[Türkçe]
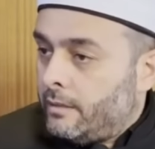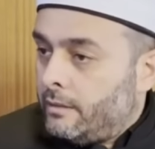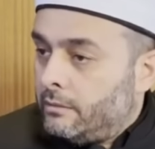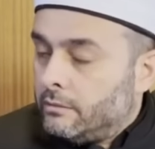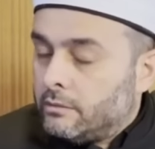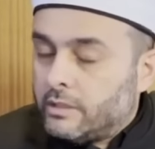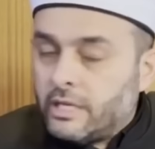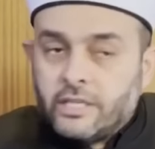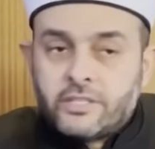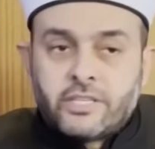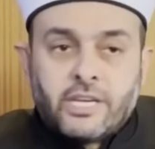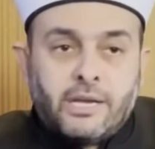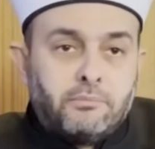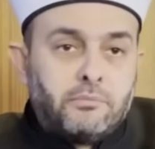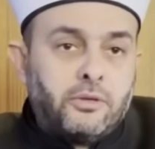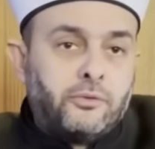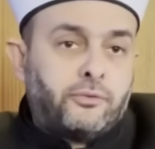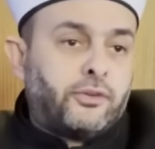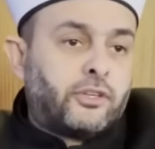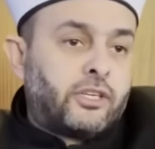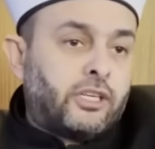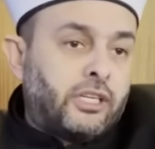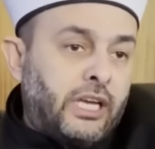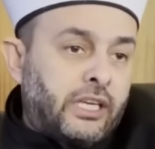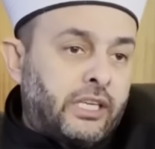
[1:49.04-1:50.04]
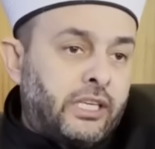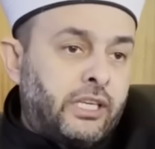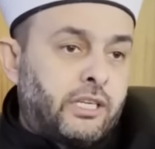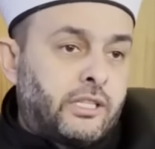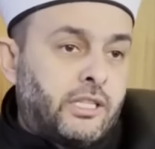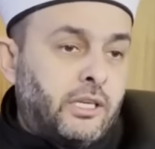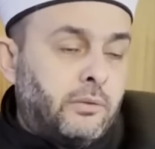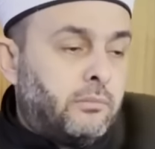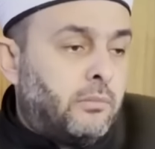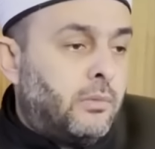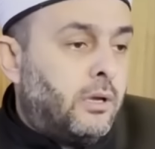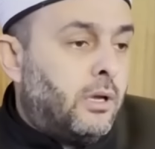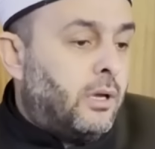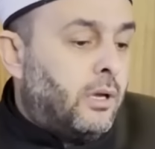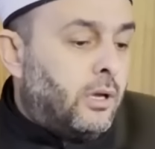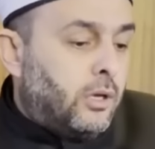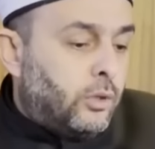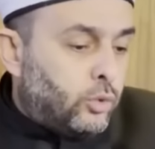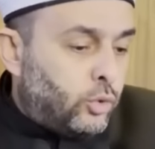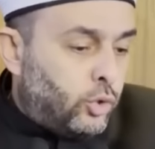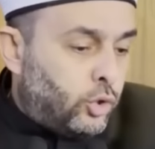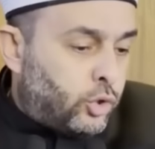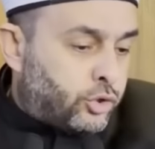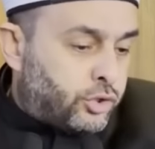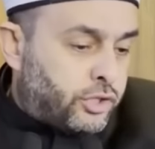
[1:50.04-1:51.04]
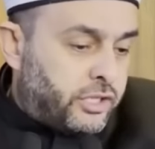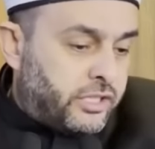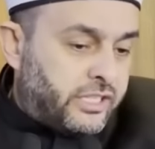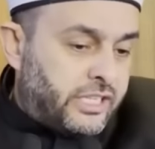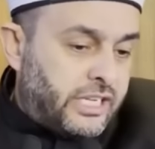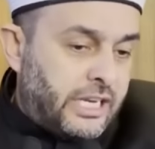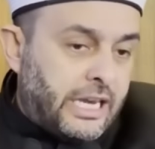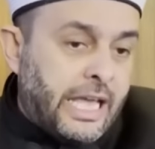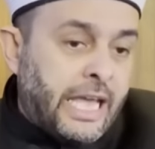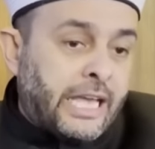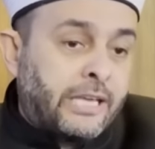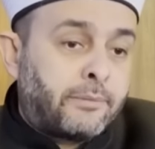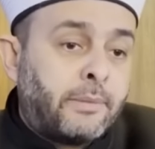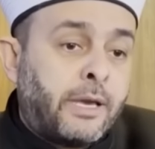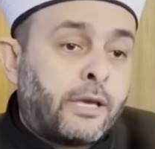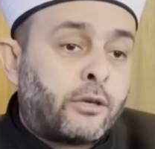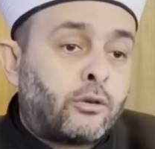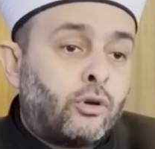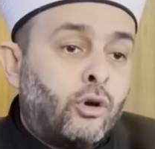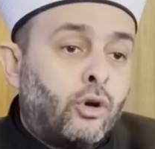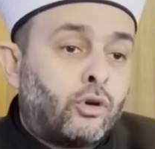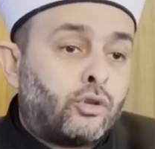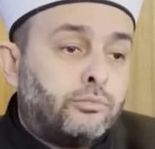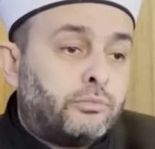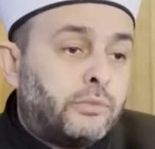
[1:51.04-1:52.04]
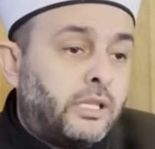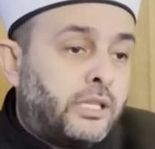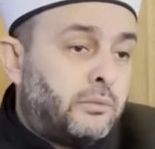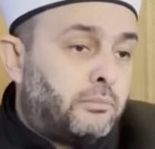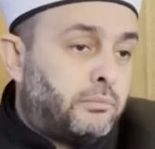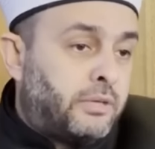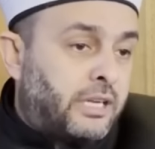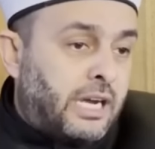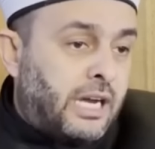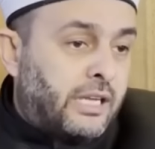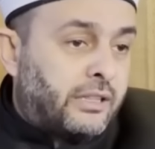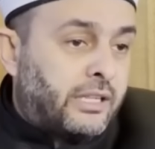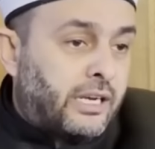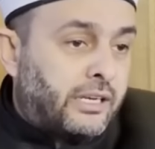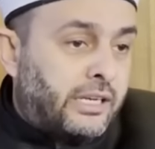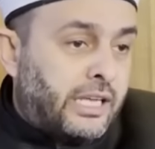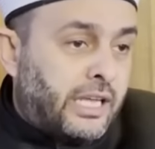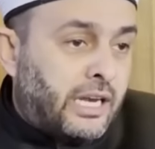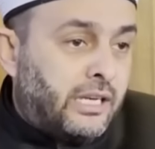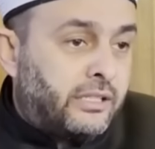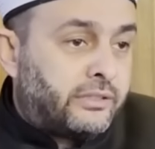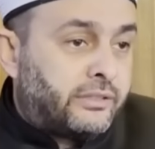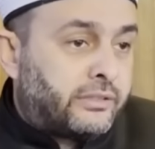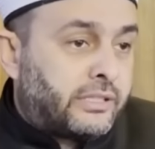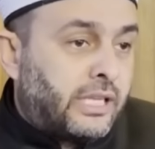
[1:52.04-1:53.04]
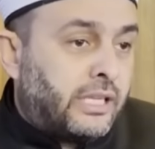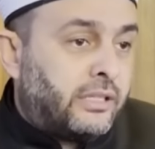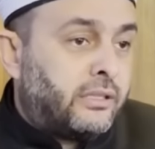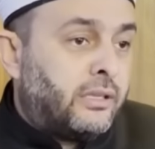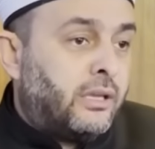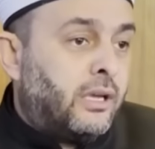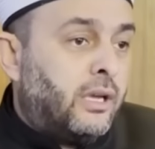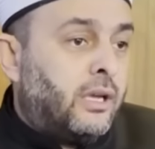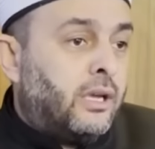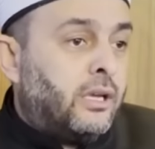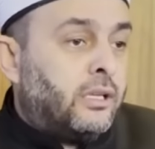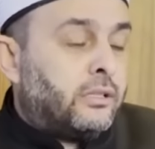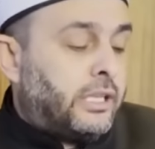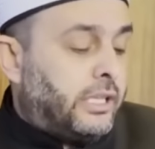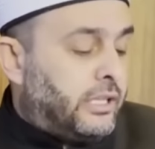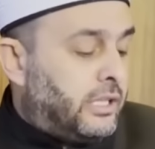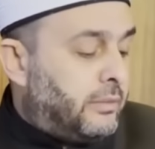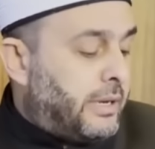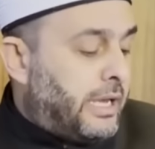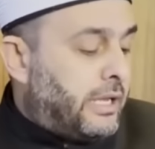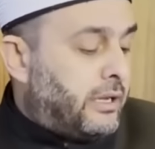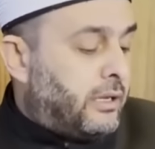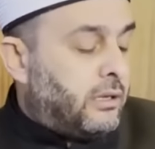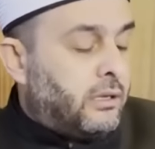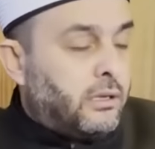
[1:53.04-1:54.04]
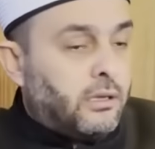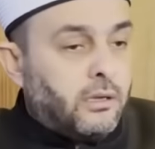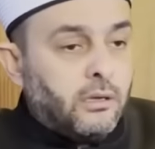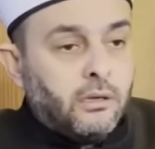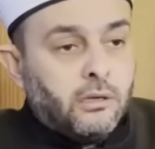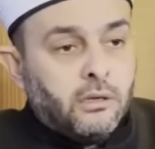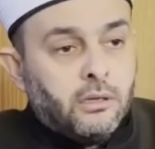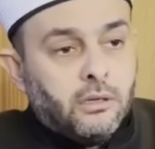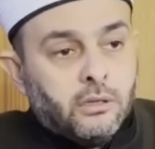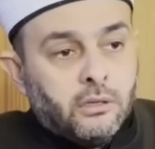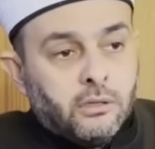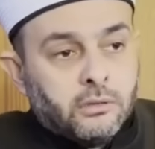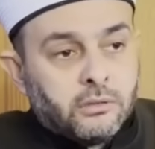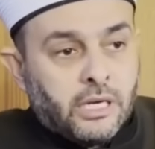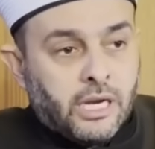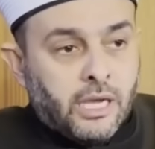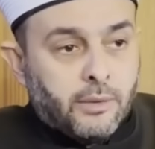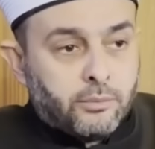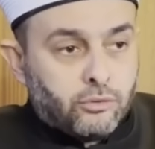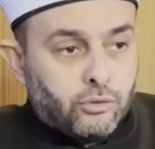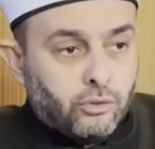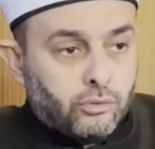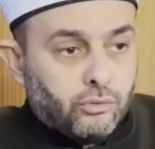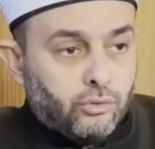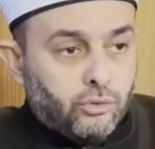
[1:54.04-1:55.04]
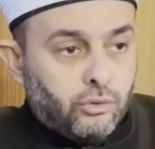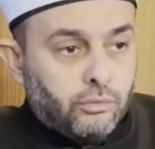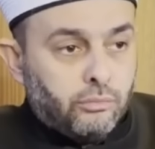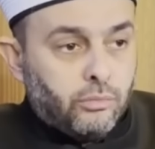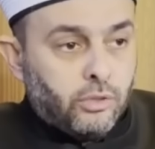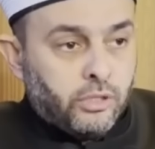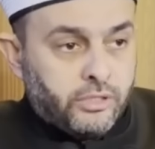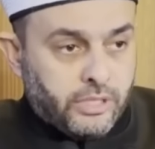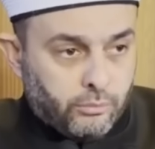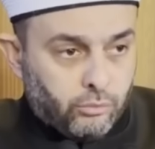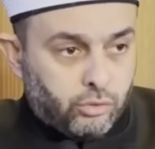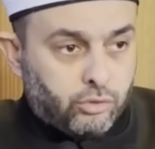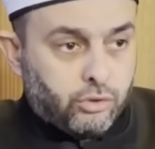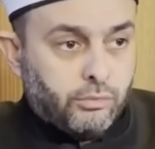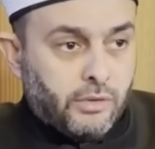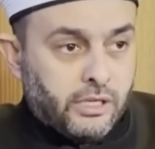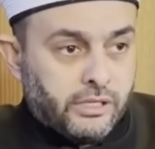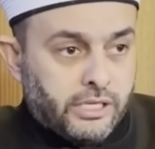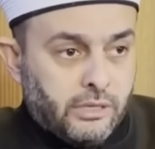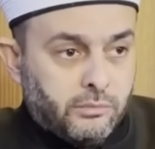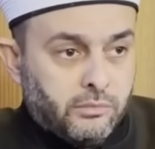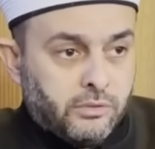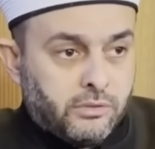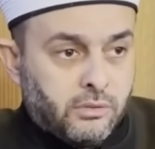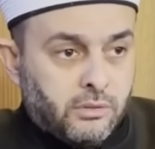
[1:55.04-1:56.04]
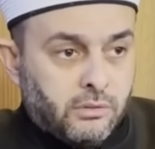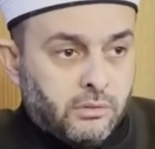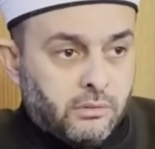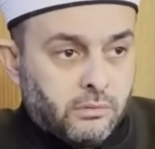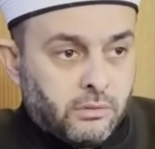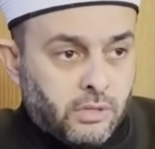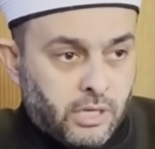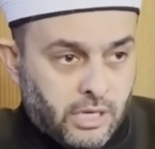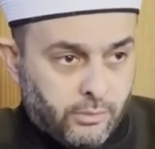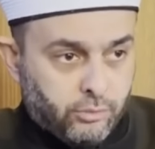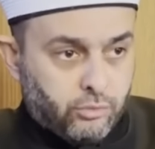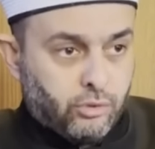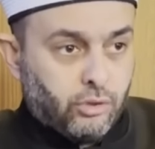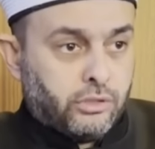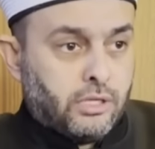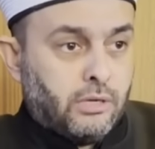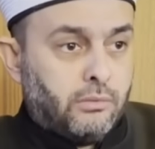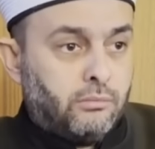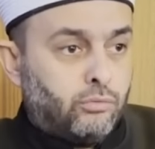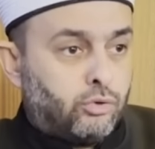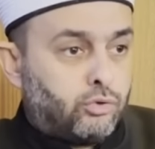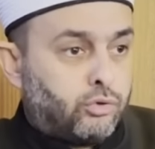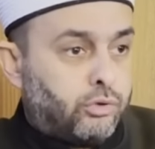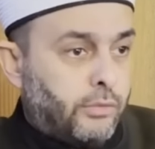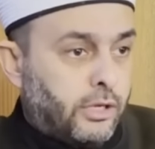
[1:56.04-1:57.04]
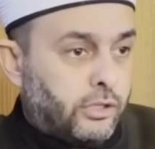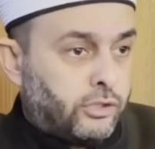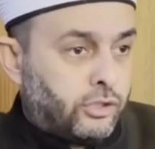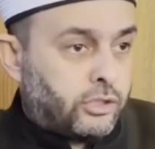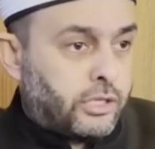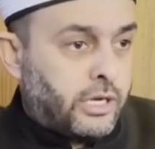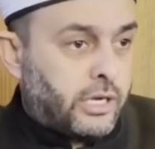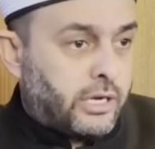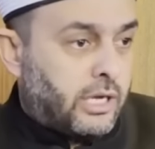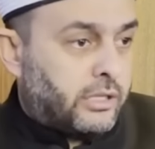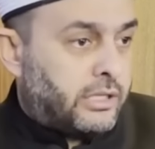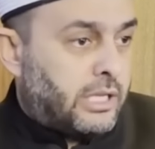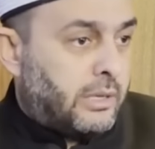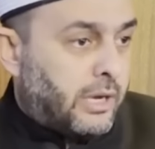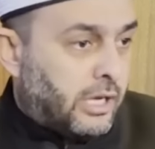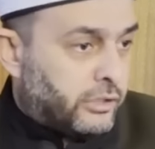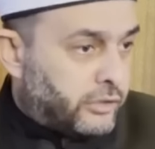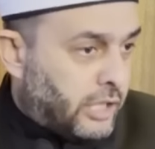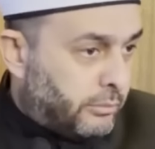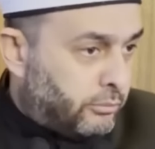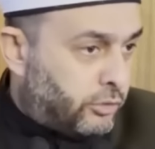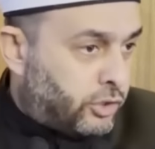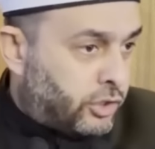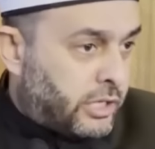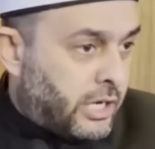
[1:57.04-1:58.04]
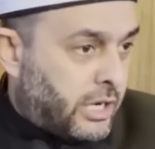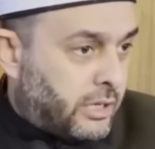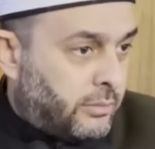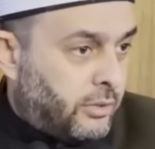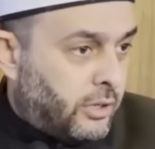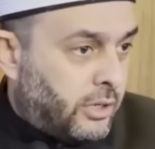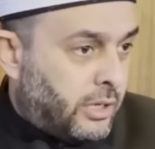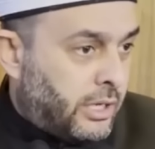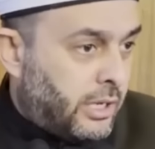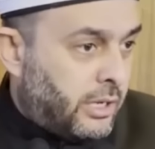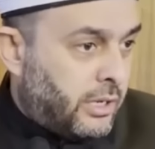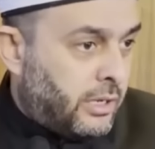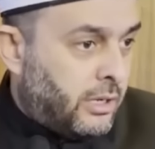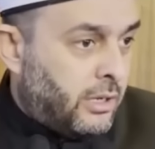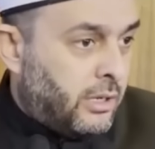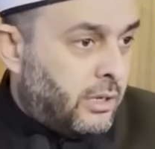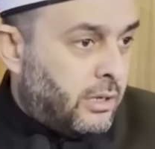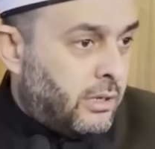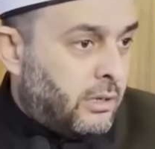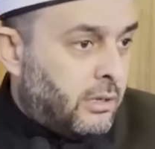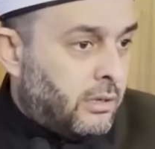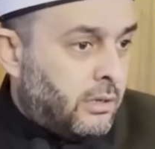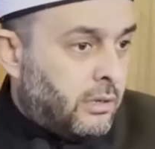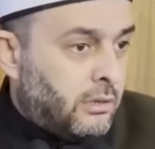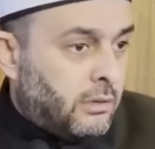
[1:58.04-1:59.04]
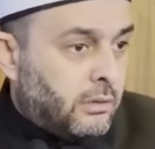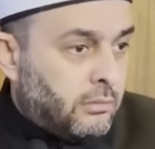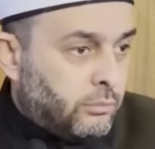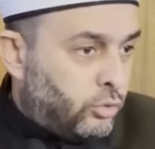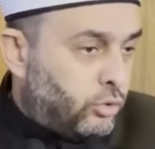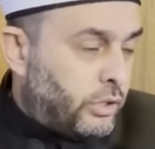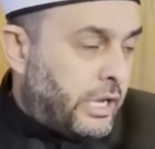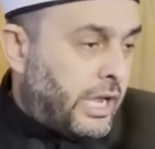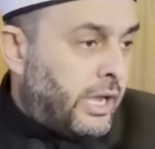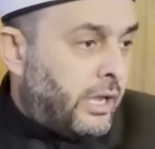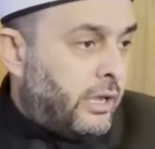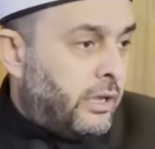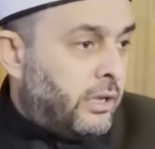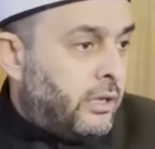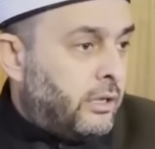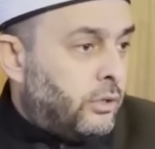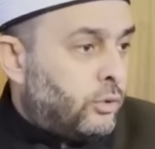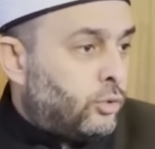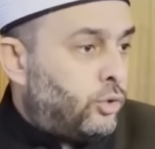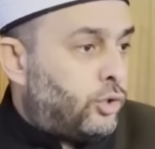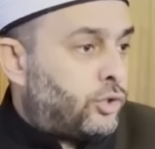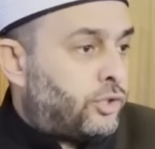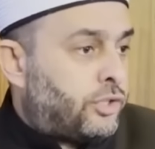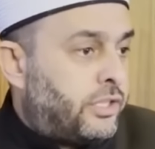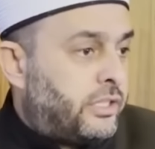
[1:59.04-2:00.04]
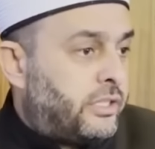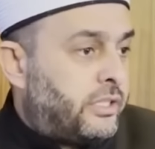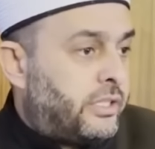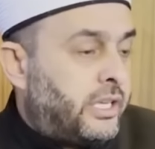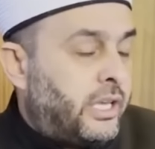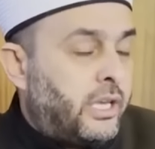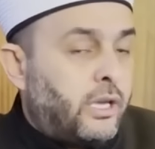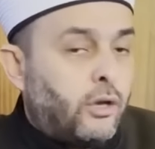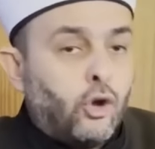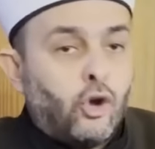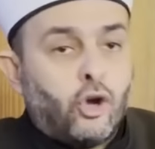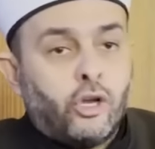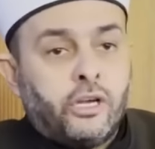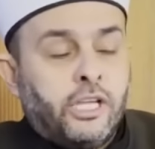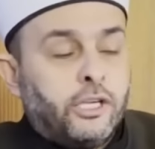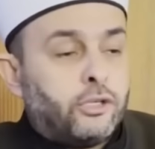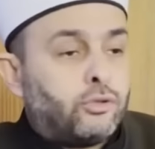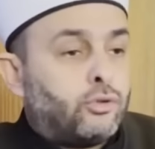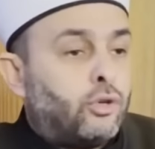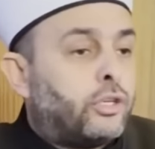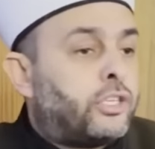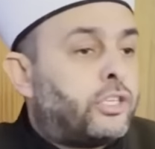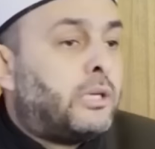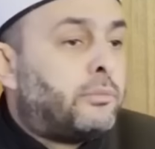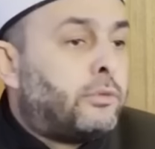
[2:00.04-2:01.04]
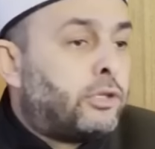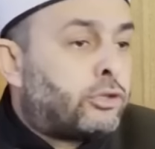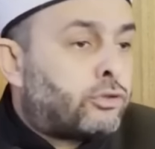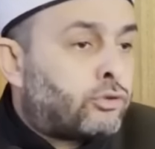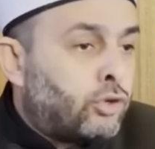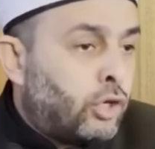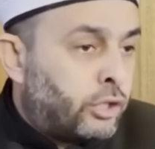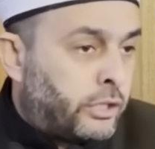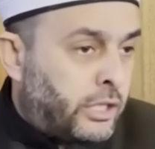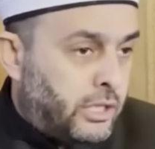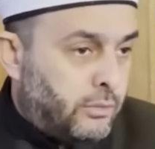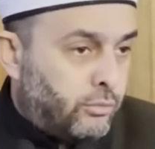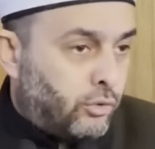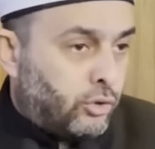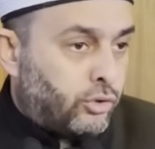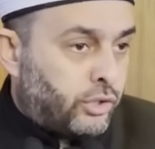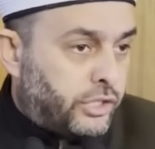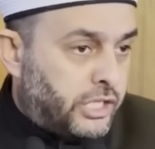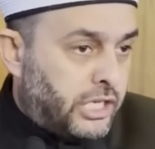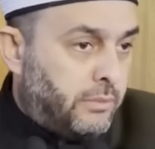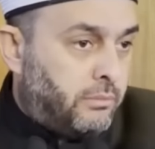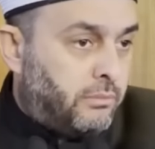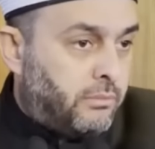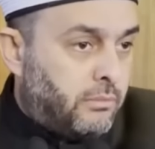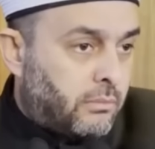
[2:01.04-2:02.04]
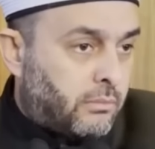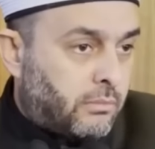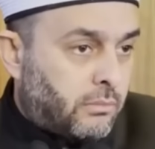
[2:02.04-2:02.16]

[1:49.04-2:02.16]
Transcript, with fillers: Geçen bir fırına girdim. Üç çizgili ekmek gördüm. Dedim birader nerelisin sen? Dedi ben Trabzonluyum. E sen Müslüman değil misin? Trabzon'dan Müslüman çıkar, adam, adam çıkar böyle. Bu ne? Üç çizgi öyle istiyor. istiyor dedim onu, kim?